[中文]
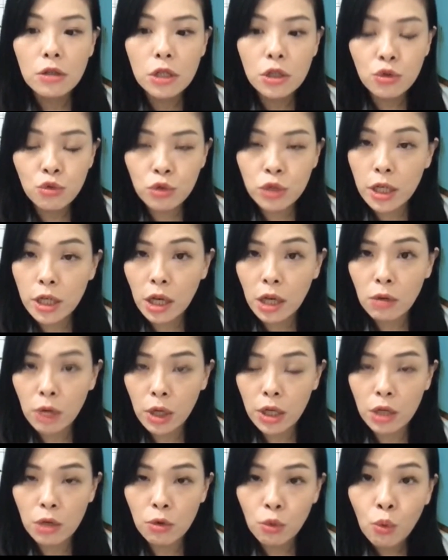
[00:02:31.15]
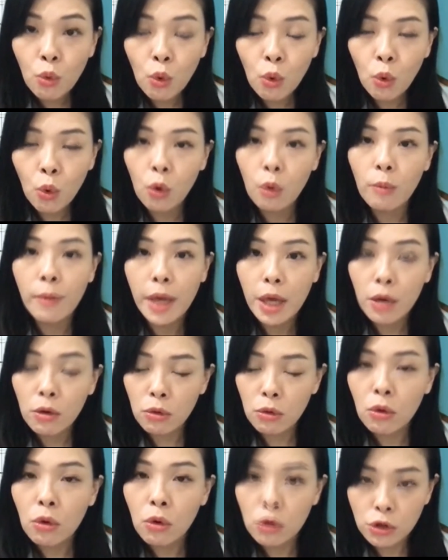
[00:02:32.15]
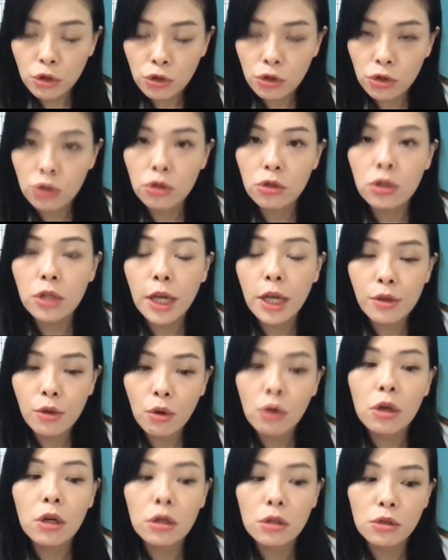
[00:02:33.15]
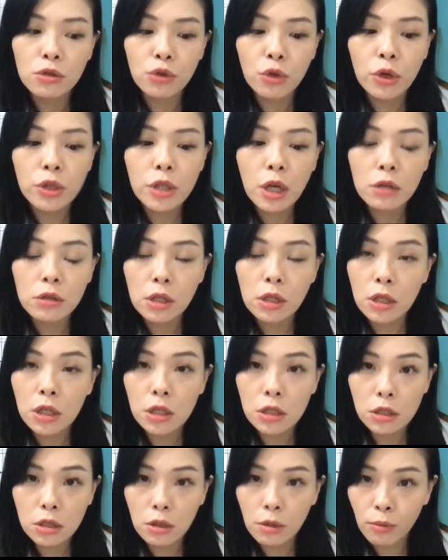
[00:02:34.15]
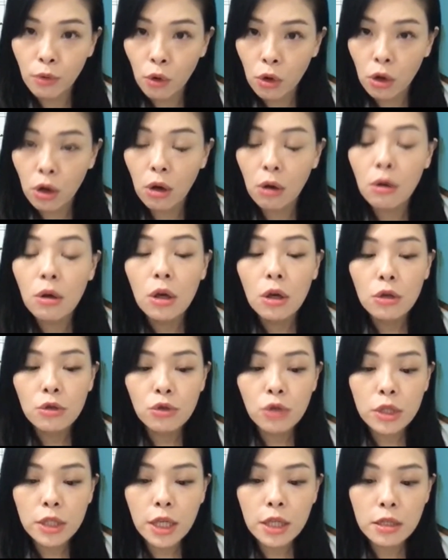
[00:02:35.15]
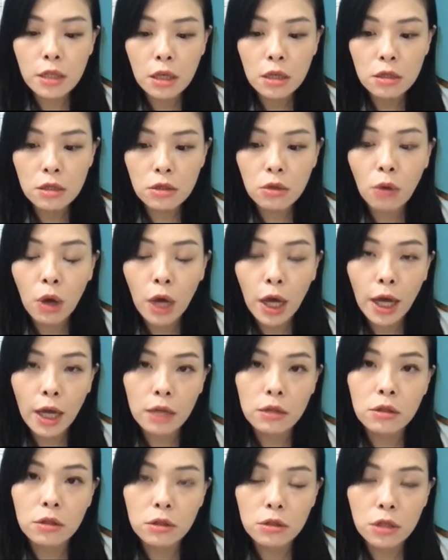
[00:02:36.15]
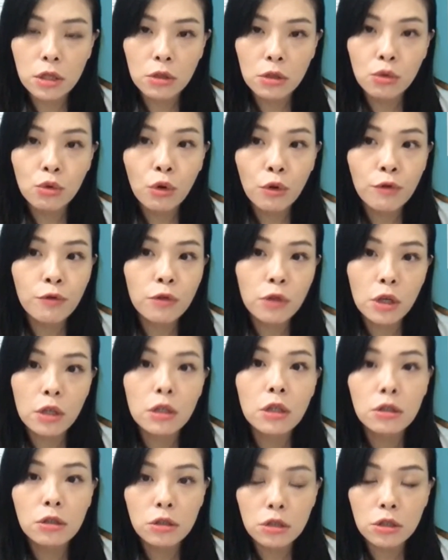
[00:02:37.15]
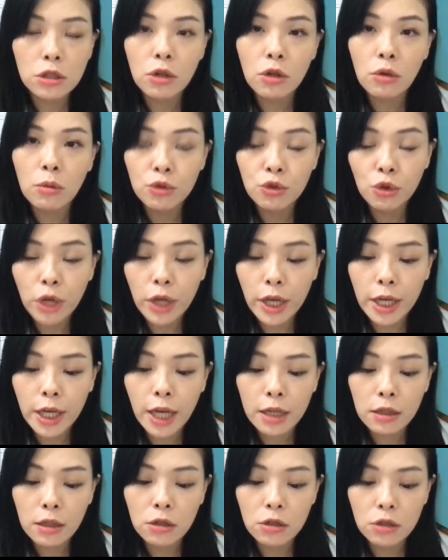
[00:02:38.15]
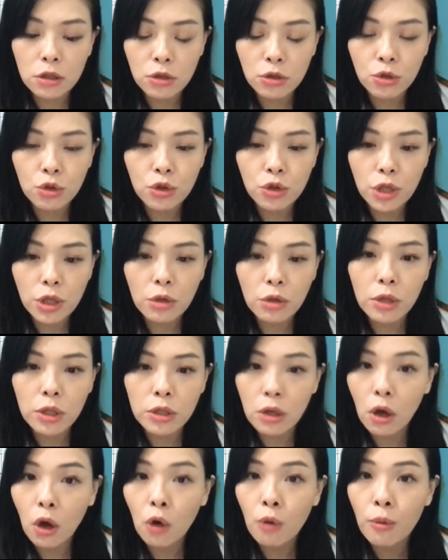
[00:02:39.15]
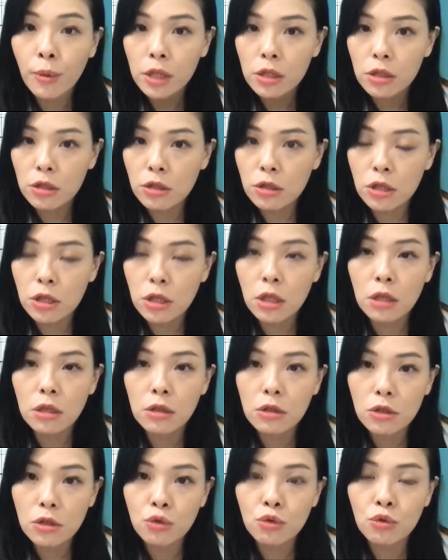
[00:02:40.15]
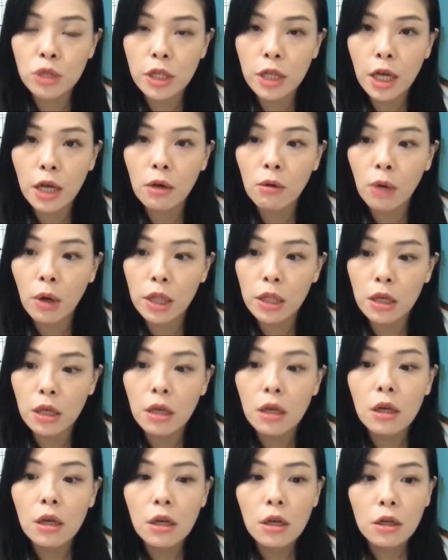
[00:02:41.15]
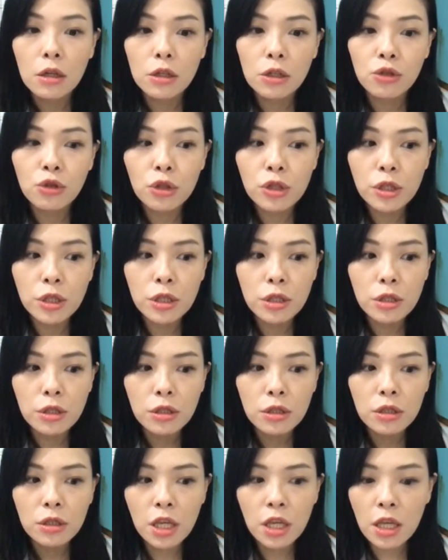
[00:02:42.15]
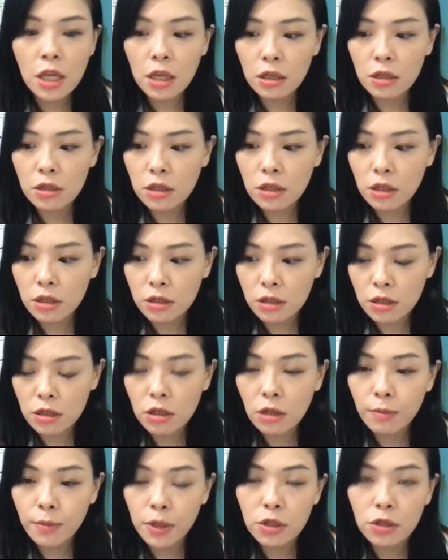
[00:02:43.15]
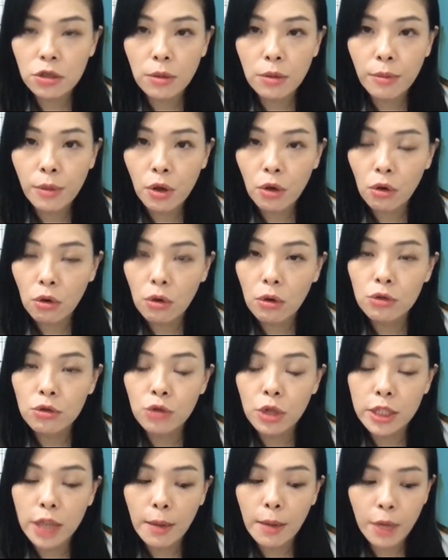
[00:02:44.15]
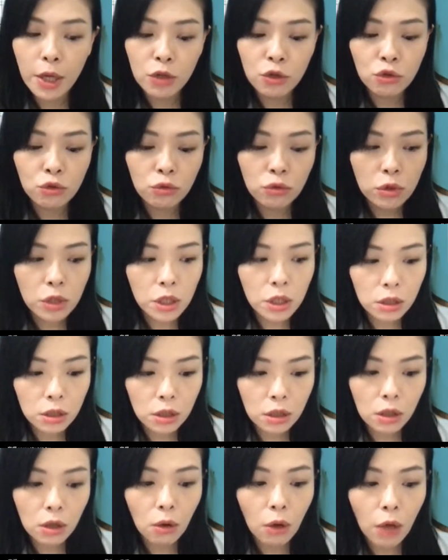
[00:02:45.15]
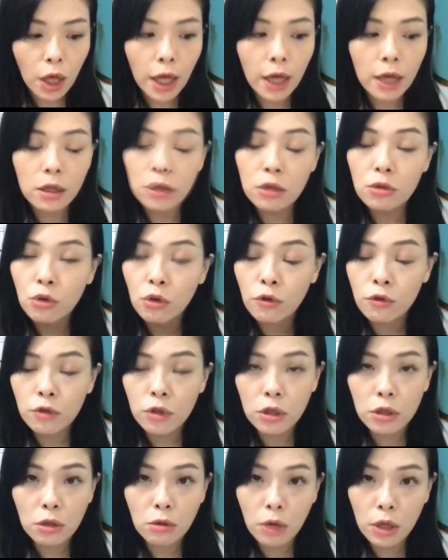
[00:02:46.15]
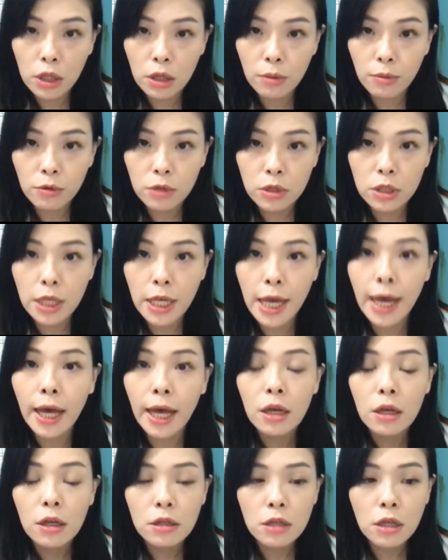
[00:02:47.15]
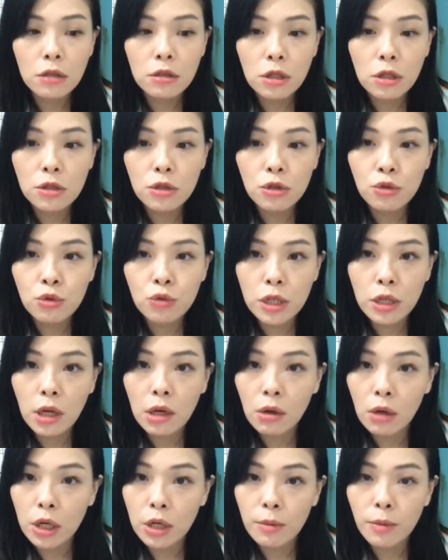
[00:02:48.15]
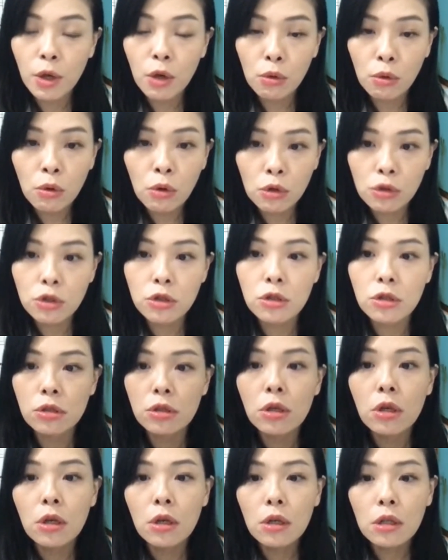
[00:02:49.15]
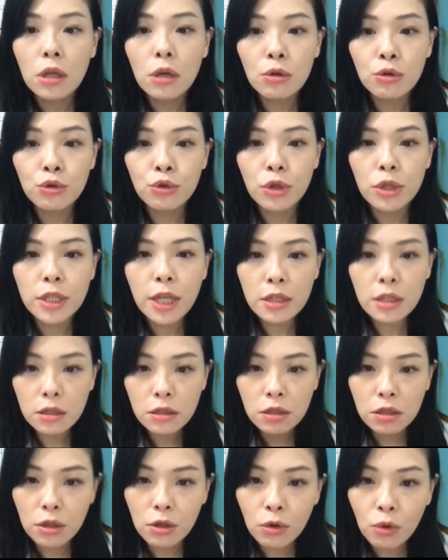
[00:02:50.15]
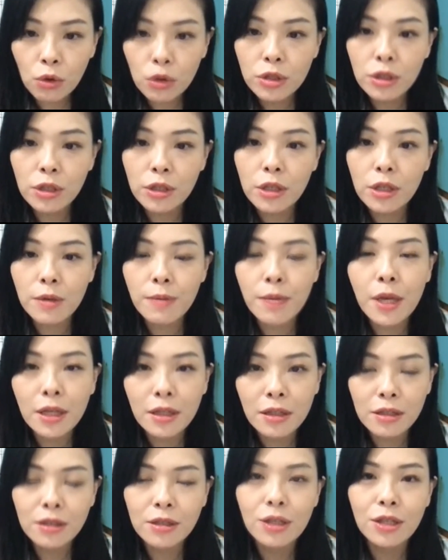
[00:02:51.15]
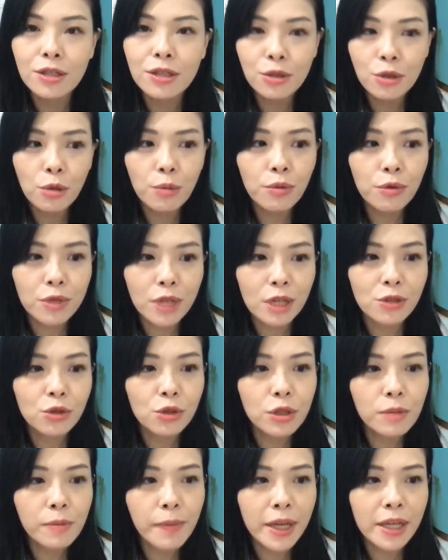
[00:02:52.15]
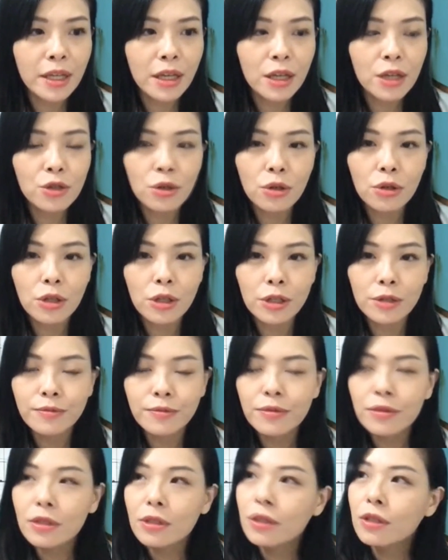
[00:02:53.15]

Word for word: 自主健康管理如果没有落实，那有可能就会造成疫情的破口。所以在这一次华航的这个诺夫特的事件，我们就可以看到，其实就是因为这后面这十一天的自主健康管理，你就是。第一个，这个政策本身没有工位专家背书；第二个，华航跟诺富特的管理不佳，造成自主健康管理没有落实。那我觉得在这整个过程里面呢，陈时中部长就是扮演一种很